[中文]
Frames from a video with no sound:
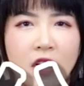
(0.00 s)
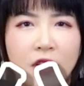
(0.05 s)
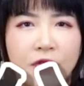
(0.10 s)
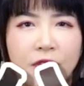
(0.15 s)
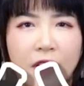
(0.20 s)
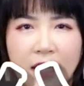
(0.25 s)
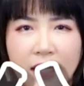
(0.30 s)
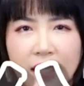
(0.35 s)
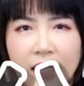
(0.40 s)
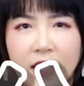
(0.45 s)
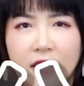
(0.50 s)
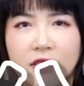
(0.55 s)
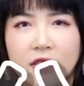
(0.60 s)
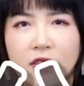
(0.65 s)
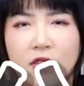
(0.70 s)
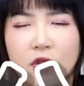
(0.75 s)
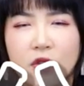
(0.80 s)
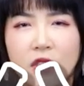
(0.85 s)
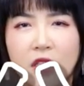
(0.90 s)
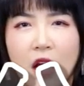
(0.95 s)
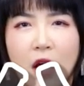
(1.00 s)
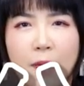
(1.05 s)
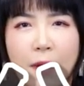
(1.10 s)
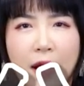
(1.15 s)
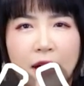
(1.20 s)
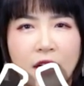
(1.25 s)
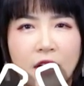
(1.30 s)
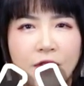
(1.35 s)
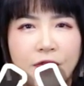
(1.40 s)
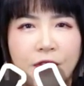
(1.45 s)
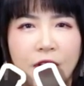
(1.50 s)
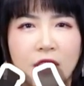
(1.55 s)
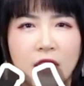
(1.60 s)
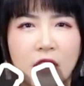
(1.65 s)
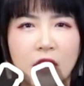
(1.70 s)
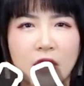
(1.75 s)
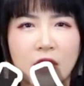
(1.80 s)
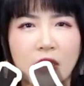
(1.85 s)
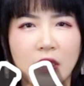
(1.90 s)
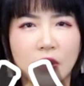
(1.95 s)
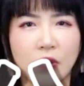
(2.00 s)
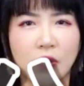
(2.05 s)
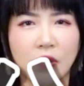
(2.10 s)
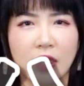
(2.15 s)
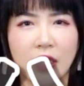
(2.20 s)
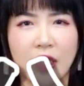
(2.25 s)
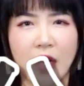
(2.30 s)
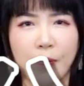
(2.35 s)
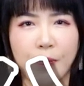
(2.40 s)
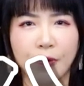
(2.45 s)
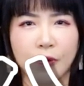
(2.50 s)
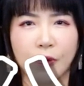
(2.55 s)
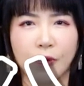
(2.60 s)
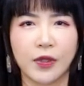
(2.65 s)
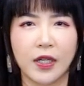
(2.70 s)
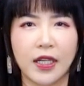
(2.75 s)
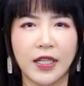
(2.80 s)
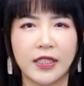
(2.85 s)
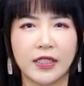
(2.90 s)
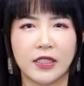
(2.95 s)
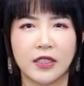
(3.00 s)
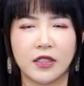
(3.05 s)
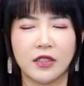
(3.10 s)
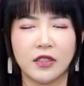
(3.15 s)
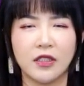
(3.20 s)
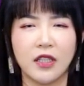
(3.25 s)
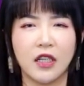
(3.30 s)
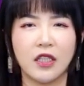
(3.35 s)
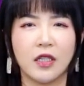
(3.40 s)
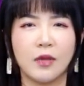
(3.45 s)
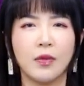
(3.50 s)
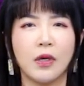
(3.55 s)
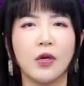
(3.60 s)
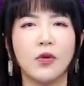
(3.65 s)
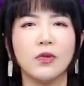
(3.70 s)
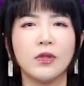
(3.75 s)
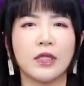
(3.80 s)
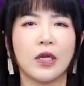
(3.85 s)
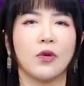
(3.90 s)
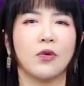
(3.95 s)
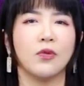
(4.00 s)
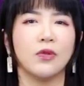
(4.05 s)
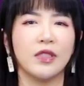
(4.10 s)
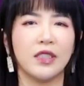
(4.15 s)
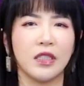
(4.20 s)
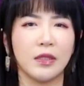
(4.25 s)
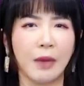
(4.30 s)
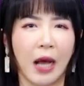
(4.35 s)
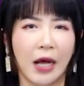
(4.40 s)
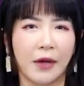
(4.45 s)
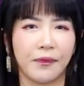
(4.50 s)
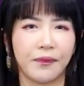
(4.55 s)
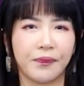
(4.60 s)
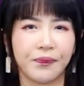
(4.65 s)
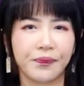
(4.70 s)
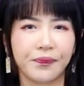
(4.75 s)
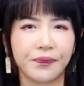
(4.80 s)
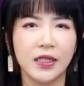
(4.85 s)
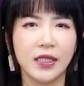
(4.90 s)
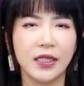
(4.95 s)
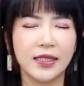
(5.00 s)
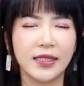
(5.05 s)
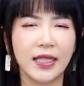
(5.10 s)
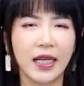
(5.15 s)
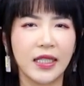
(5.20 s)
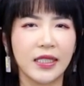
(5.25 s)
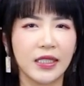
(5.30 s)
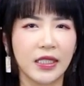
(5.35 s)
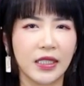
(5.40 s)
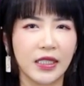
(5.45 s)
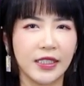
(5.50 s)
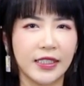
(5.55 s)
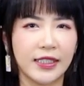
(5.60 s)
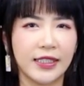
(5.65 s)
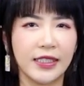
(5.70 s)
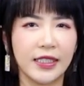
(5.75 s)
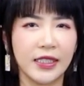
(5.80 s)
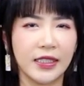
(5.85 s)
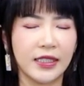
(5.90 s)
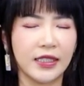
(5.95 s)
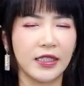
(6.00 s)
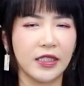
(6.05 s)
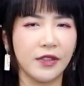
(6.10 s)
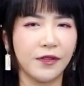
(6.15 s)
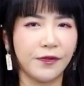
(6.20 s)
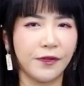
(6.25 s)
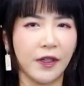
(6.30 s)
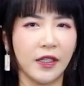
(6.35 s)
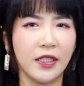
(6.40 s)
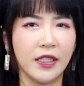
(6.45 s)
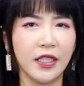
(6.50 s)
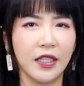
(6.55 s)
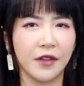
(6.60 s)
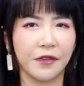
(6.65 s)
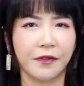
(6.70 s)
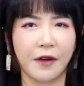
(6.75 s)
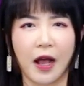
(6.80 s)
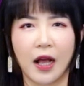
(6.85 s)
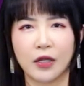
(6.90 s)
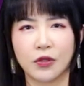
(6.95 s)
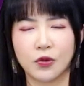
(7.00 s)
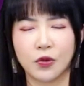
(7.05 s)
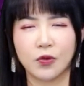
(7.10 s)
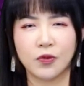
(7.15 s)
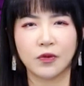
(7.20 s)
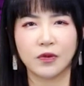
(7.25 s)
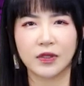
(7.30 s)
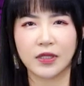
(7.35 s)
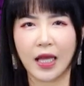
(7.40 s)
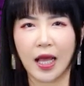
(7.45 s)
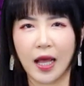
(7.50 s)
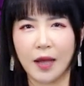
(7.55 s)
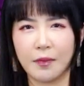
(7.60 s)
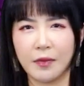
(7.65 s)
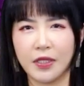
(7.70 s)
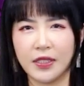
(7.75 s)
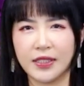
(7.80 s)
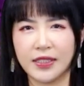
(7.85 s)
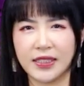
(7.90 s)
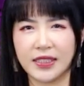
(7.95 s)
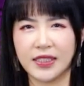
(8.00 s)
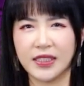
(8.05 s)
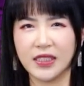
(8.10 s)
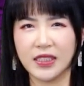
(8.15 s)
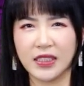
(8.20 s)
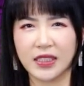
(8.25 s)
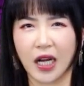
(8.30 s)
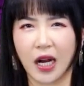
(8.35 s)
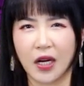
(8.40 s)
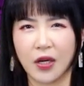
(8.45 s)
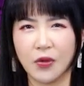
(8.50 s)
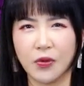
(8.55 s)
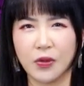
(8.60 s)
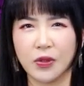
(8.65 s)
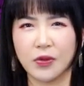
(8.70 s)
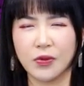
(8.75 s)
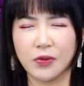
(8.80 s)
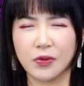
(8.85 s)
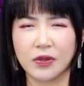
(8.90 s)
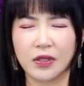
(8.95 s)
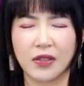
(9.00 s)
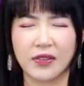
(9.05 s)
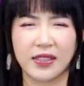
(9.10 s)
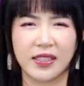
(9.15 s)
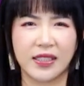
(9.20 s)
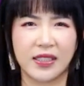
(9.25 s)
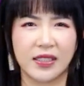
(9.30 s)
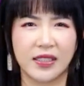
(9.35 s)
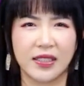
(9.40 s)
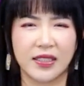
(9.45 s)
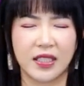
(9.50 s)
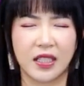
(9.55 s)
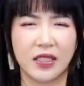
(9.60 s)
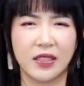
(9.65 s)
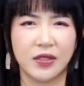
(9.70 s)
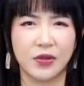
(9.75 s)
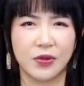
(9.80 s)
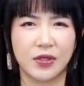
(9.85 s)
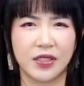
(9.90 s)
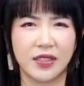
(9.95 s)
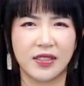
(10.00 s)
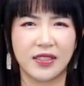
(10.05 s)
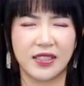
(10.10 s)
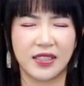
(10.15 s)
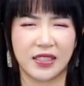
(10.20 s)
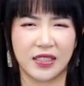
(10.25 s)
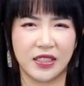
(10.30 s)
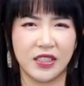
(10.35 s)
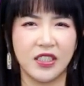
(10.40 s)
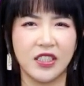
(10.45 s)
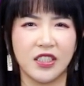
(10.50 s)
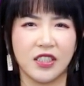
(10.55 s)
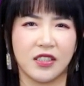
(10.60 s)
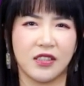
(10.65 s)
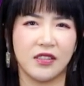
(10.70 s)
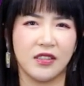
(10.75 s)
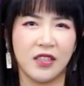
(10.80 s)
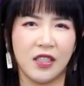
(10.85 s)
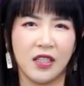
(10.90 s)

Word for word: 分裂就是要把人分成各种各样不同的类型，让人们互相攻击嘛。那在这个阶级分裂法中，他们经常会用到的一个词儿就是歧视。